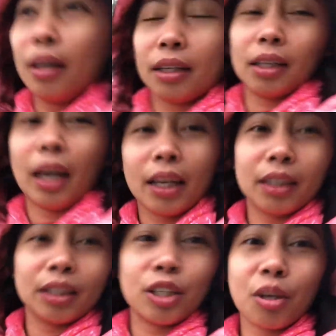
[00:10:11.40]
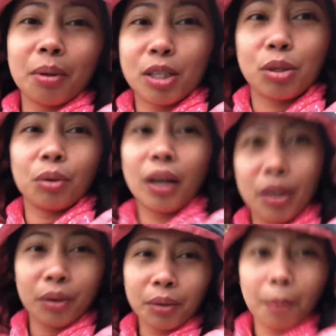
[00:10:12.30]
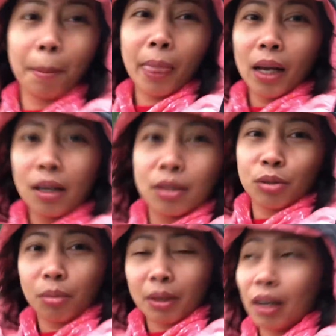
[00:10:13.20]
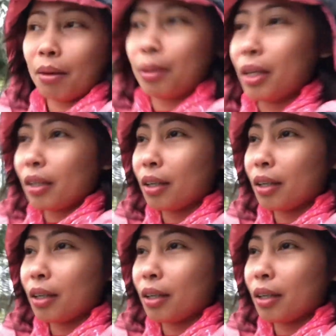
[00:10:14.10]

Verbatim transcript: kahit hindi siya mas snow ngayon, sobrang lamig.